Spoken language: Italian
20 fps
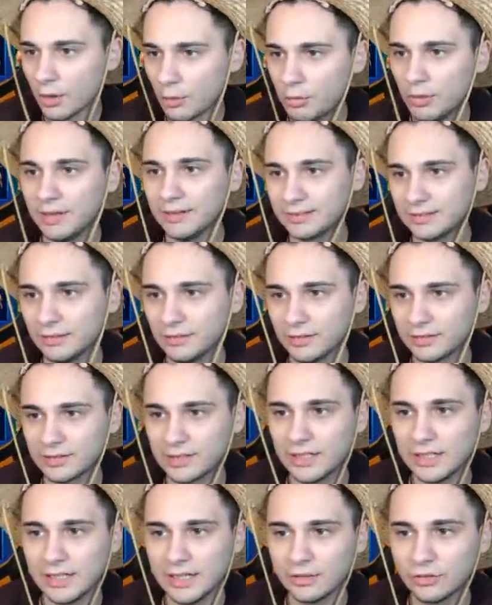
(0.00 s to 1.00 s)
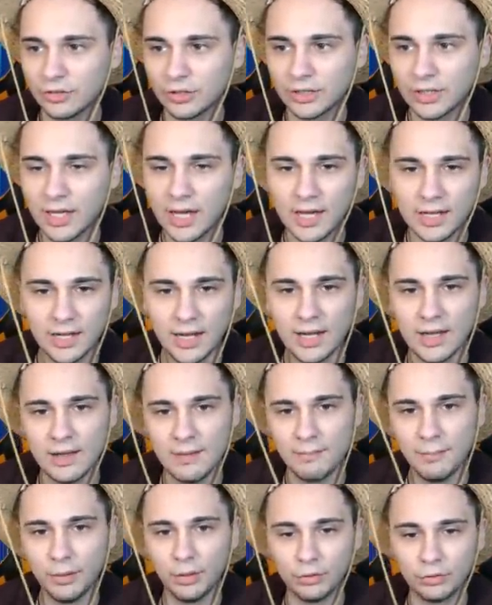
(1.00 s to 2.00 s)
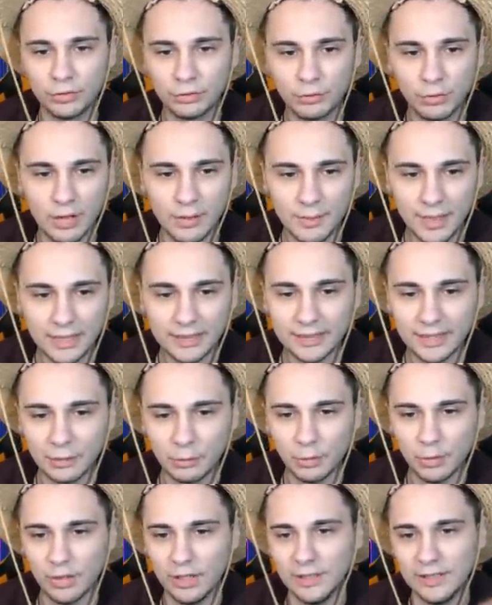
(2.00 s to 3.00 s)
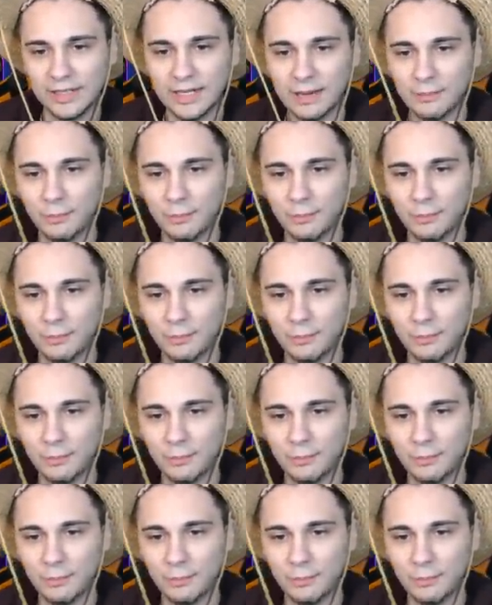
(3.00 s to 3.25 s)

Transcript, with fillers: Questa è una skin leggendaria, ma no sicuramente quella lì che